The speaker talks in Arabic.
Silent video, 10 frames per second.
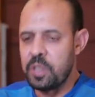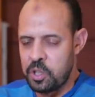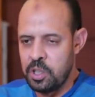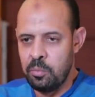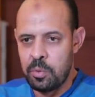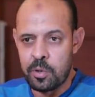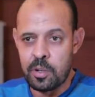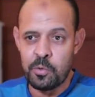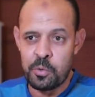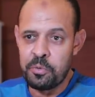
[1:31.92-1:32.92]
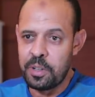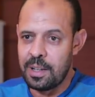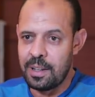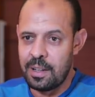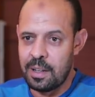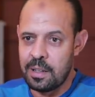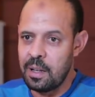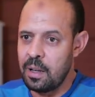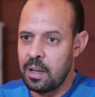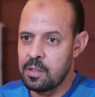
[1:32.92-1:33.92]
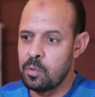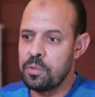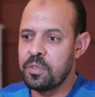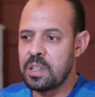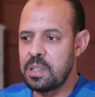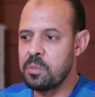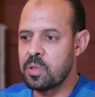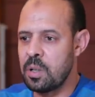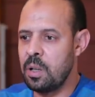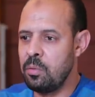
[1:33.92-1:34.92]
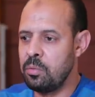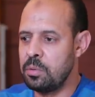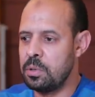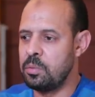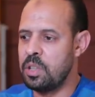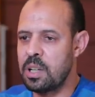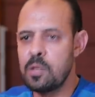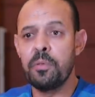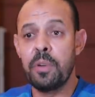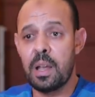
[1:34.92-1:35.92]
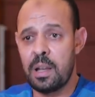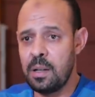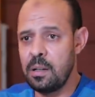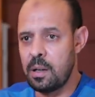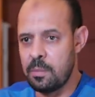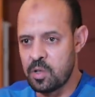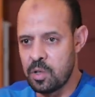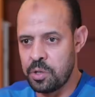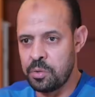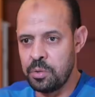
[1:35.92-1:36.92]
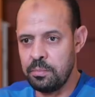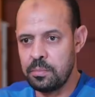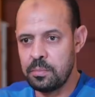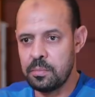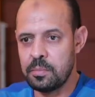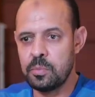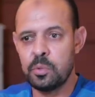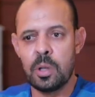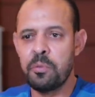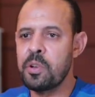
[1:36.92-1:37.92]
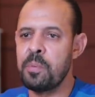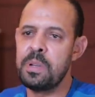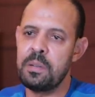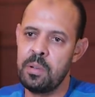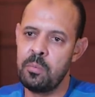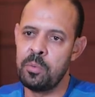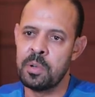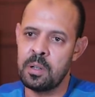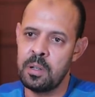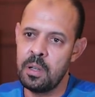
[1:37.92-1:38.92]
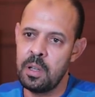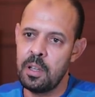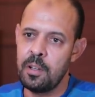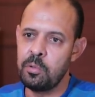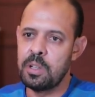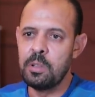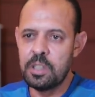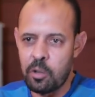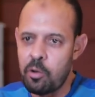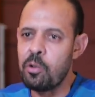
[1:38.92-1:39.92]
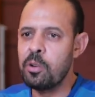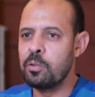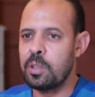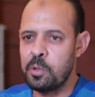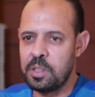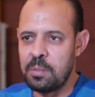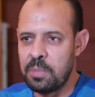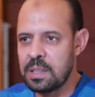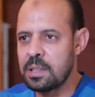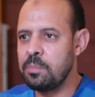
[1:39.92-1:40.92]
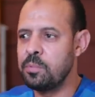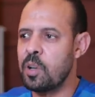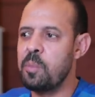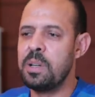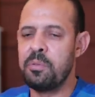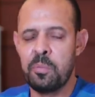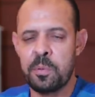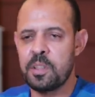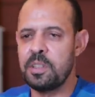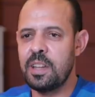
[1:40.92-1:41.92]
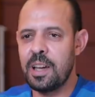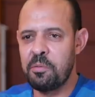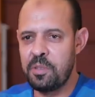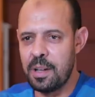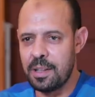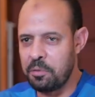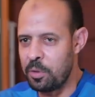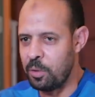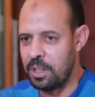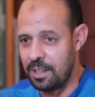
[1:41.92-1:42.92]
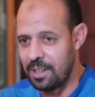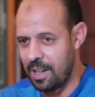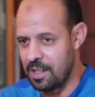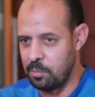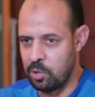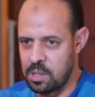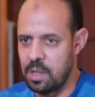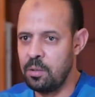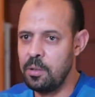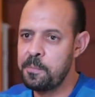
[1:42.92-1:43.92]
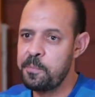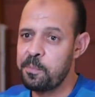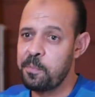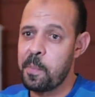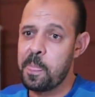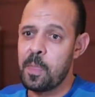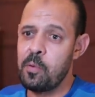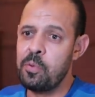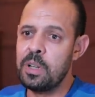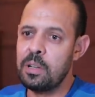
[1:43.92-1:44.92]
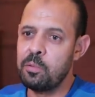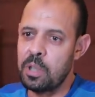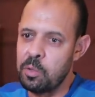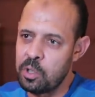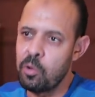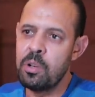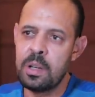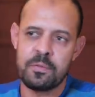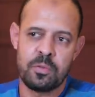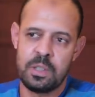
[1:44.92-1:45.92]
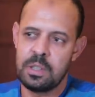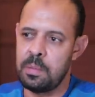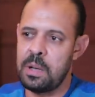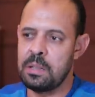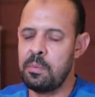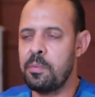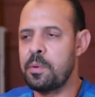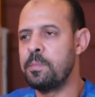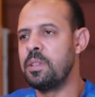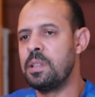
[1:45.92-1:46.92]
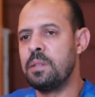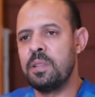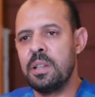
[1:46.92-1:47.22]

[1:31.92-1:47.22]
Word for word: تشكيل المباراه وشوف الاداء اللي حصل وشوف ترتيب الراجل وتركيزه في خلال ال 15 يوم وتوفيق ربنا في المباراه وتوقيت الجون وتوقيت المكسب ورغم ان في المباراه دي دخل فينا هدفين والاثنين اتحسبوا تسلل وتوقيت الجون نفسه ان انت بعد ما المباراه بتنتهي في